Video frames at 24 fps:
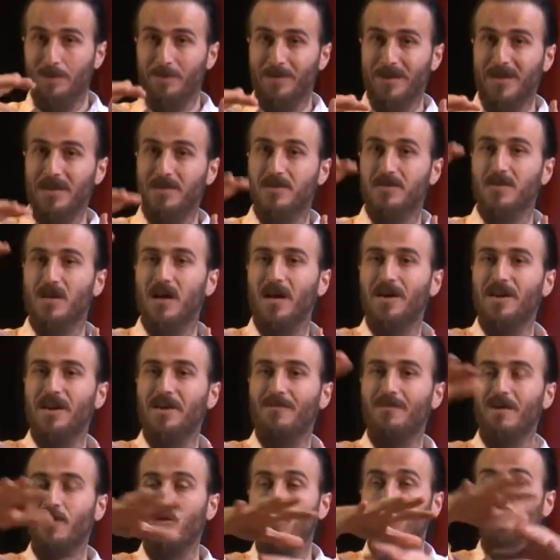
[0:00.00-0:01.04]
Bir de sahne
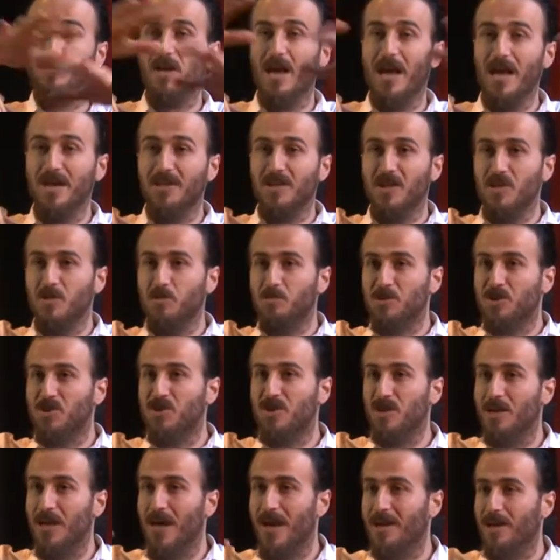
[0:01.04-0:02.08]
var orada. Herkes bir
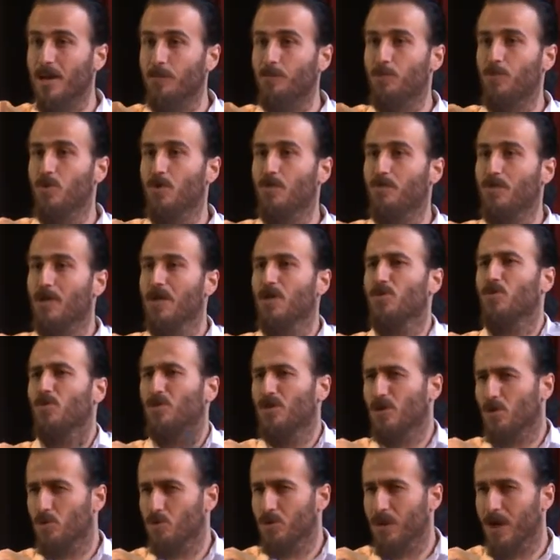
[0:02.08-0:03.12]
şeyler yapıyor falan. O
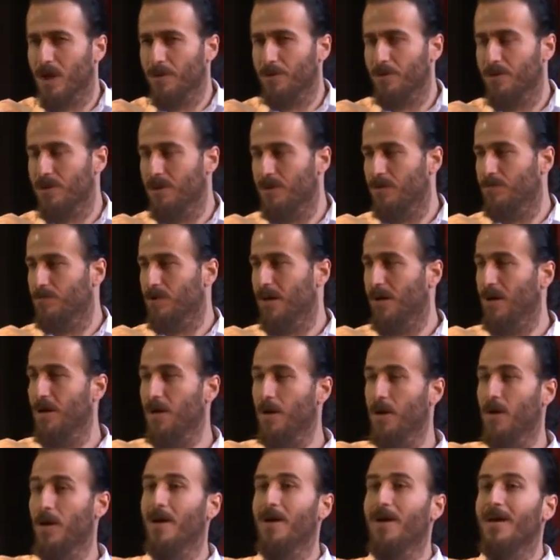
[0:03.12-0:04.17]
kadar uzak biriyim de.
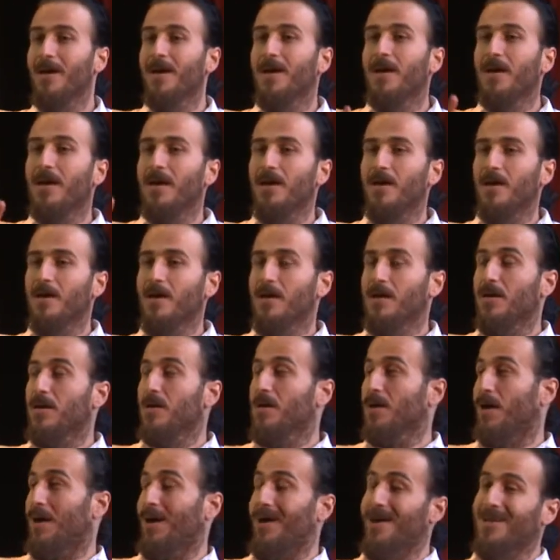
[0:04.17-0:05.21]

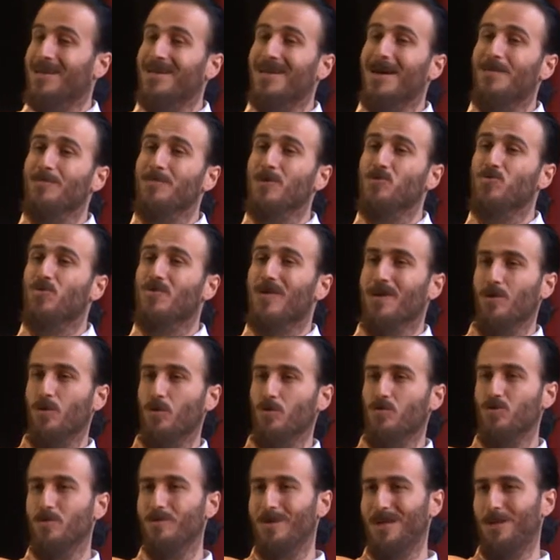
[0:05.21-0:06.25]
Arkamda duvar
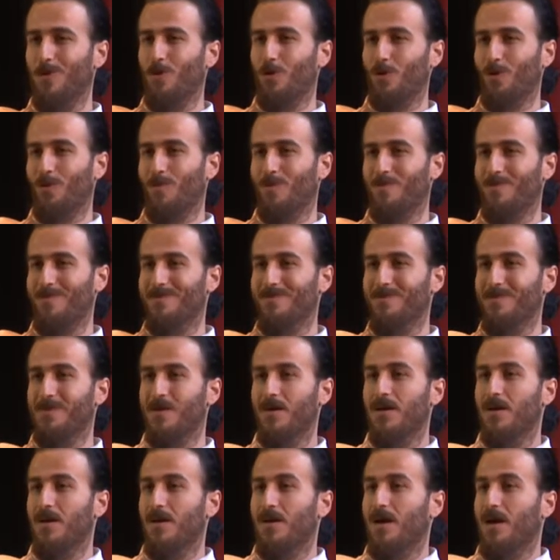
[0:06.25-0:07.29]
olduğunu biliyorum.
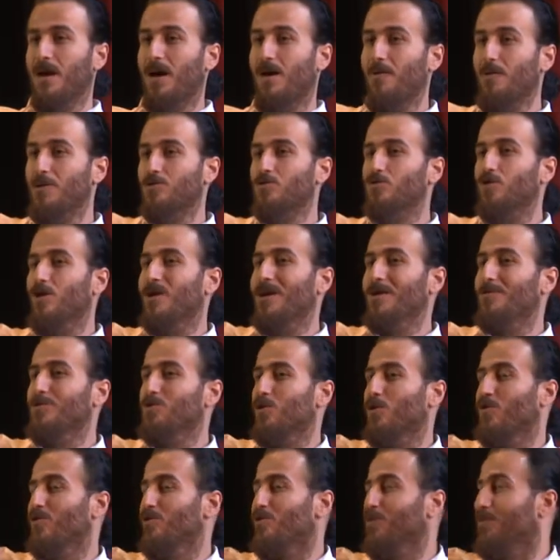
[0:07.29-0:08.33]
Ama şöyle bir
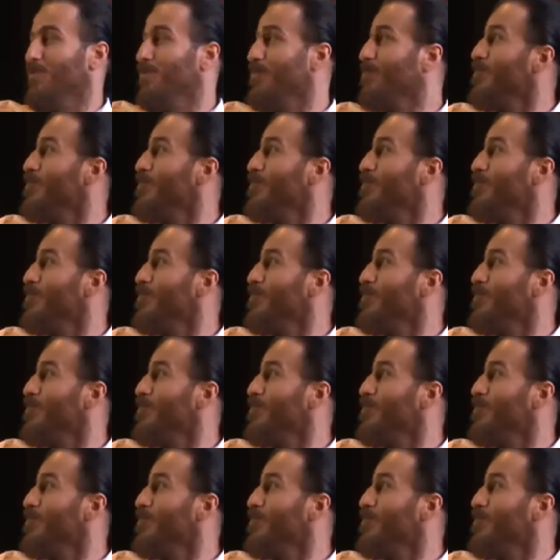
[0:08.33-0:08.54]
döndüm.